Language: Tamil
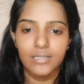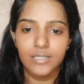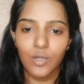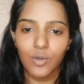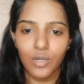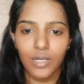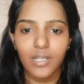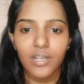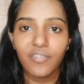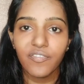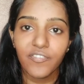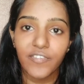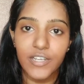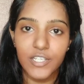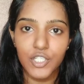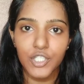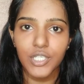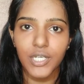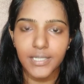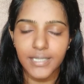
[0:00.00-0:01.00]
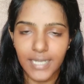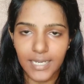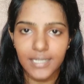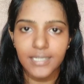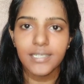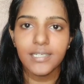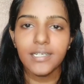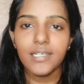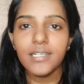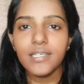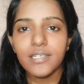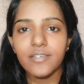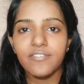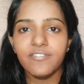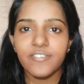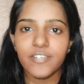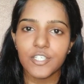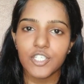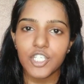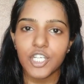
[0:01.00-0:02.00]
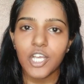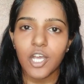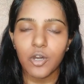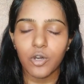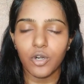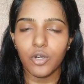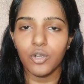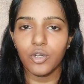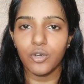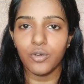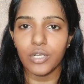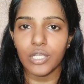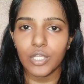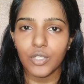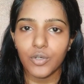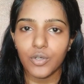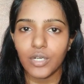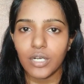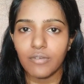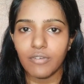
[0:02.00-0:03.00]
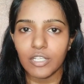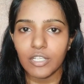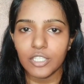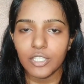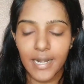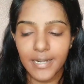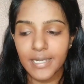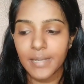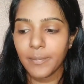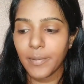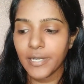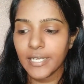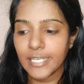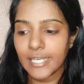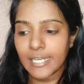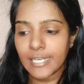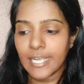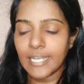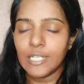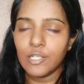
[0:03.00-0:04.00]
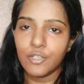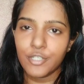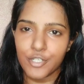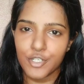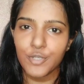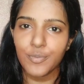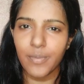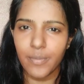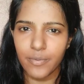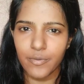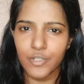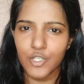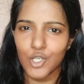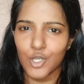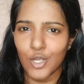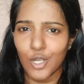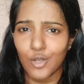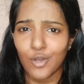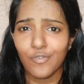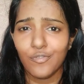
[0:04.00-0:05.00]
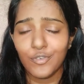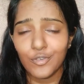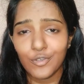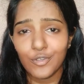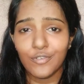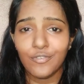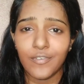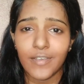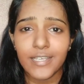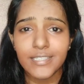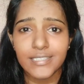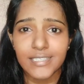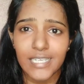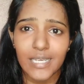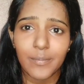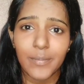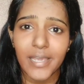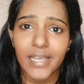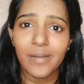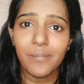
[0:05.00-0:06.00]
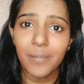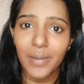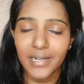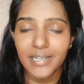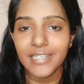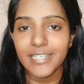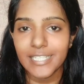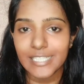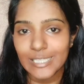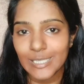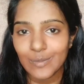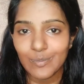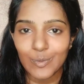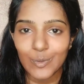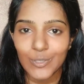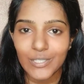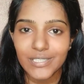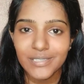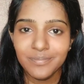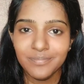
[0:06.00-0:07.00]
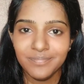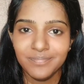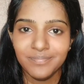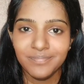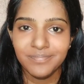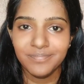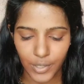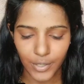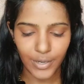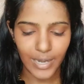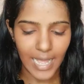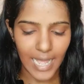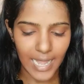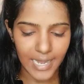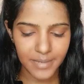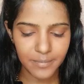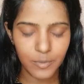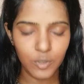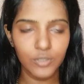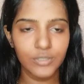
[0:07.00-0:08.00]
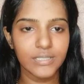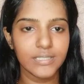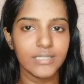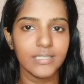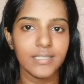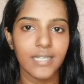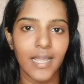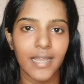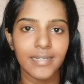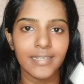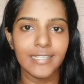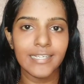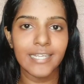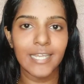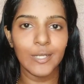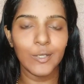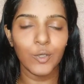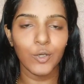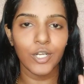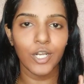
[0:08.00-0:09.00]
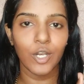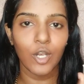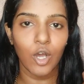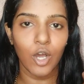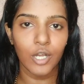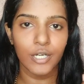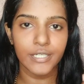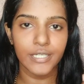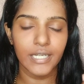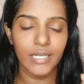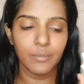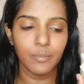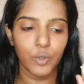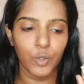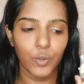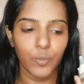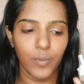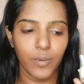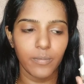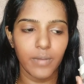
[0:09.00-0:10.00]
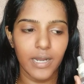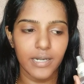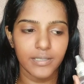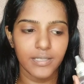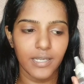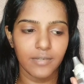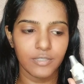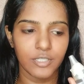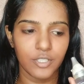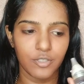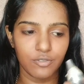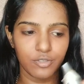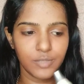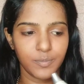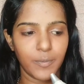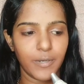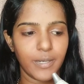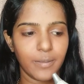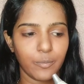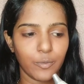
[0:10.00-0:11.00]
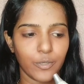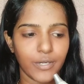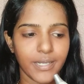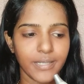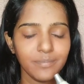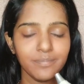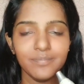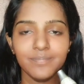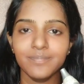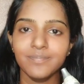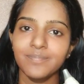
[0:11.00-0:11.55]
ஸோ உங்களுக்கு ஃப்ரெஷ்ஷாக டக்குன்னு ரிஃப்ரெஷிங்காக ஒரு லுக் வந்து உங்களுக்கு வந்து கண்டிப்பாக நீங்கள் கையில் ஒரு டிஷ்யூ பேப்பர் வச்சுக்கோங்க ஃபுல் ஃபேஸ் நீங்கள் மேக்கப் பண்ணி இருக்கும்போது இப்போ ஐப்ரோஸ்க்கு நான் இன்றைக்கி என்னோடய லாரியல் ப்ரோ பொமாட் தான் வந்து யூஸ் பண்ண போகிறேன்